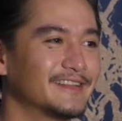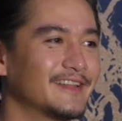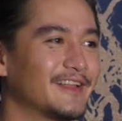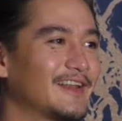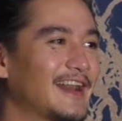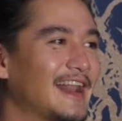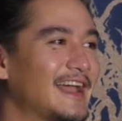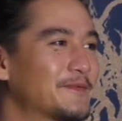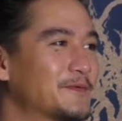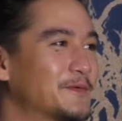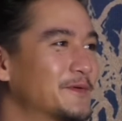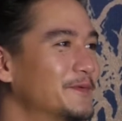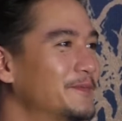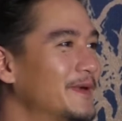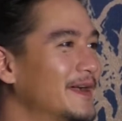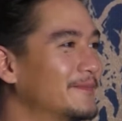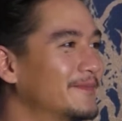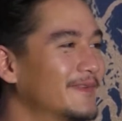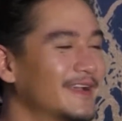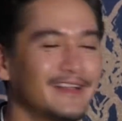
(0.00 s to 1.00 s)
ตอนแรกผมก็
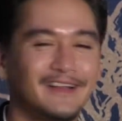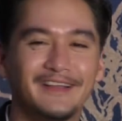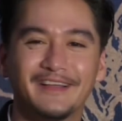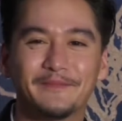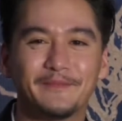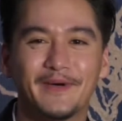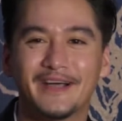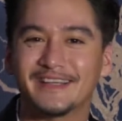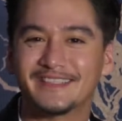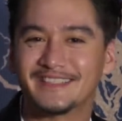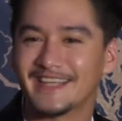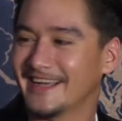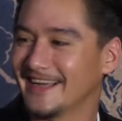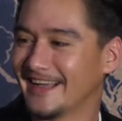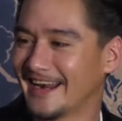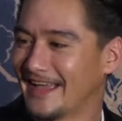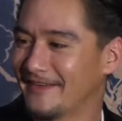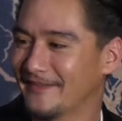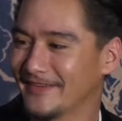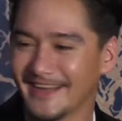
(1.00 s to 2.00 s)
แบบ เรื่องเพอร์เจอ
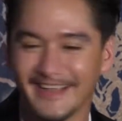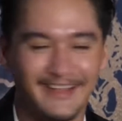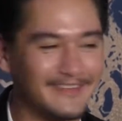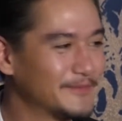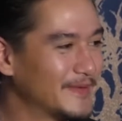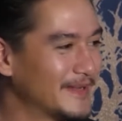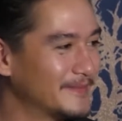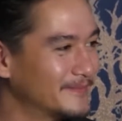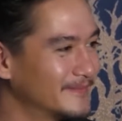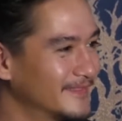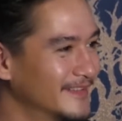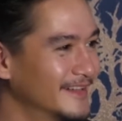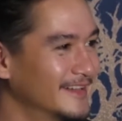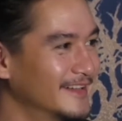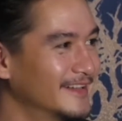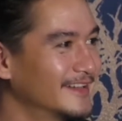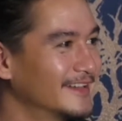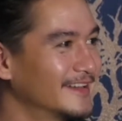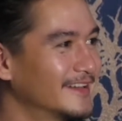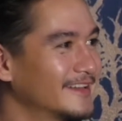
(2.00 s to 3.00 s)
ร์อะไรวะเนี่ยแบบ
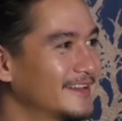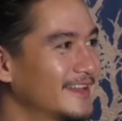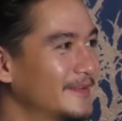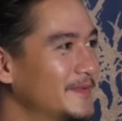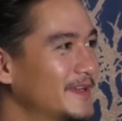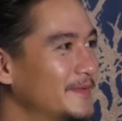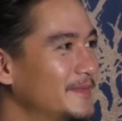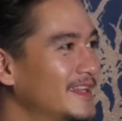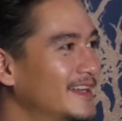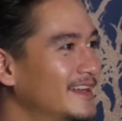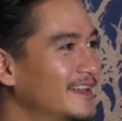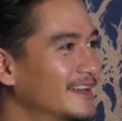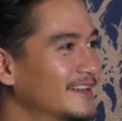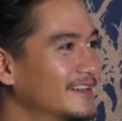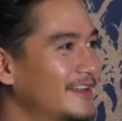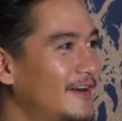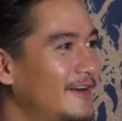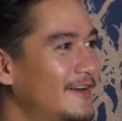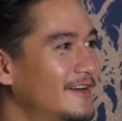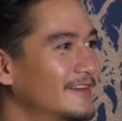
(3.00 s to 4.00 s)
ถ้ามันจะมีเรื่อง
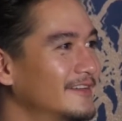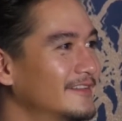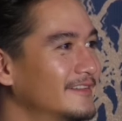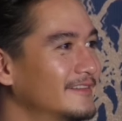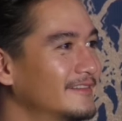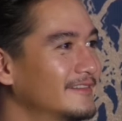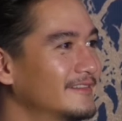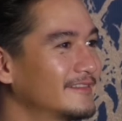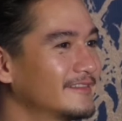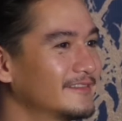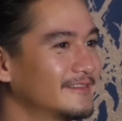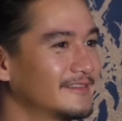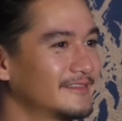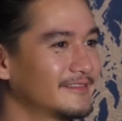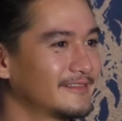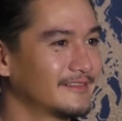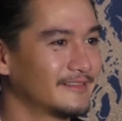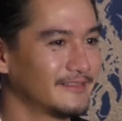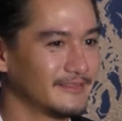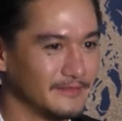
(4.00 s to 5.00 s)
ท้อง
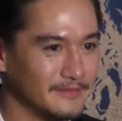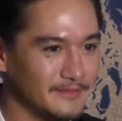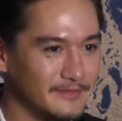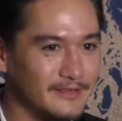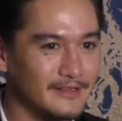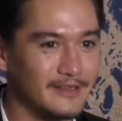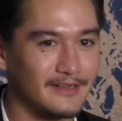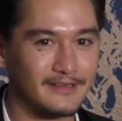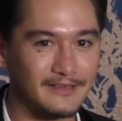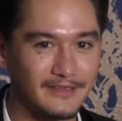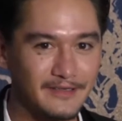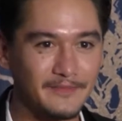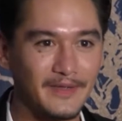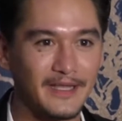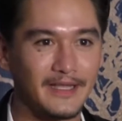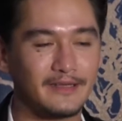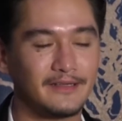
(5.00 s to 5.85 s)
เกิดขึ้นมา